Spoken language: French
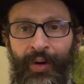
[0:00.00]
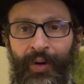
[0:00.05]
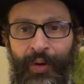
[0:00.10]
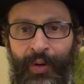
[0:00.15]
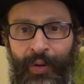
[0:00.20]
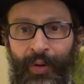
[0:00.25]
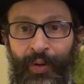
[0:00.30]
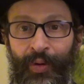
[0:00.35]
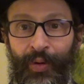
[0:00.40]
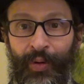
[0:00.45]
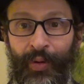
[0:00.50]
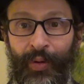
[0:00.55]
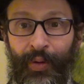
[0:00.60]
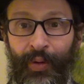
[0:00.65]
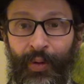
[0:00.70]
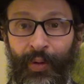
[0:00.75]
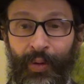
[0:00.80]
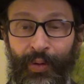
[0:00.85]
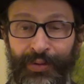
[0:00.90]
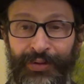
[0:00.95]

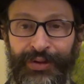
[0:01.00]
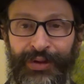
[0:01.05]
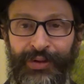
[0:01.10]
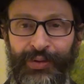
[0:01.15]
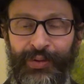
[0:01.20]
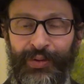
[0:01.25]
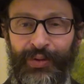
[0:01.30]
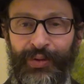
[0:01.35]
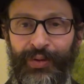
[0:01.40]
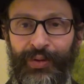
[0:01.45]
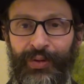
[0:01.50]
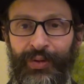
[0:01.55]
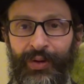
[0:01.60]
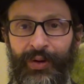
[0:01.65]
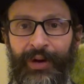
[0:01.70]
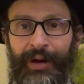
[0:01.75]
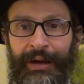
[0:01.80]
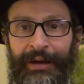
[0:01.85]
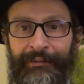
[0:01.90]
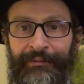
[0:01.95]
On continue
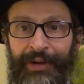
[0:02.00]
euh,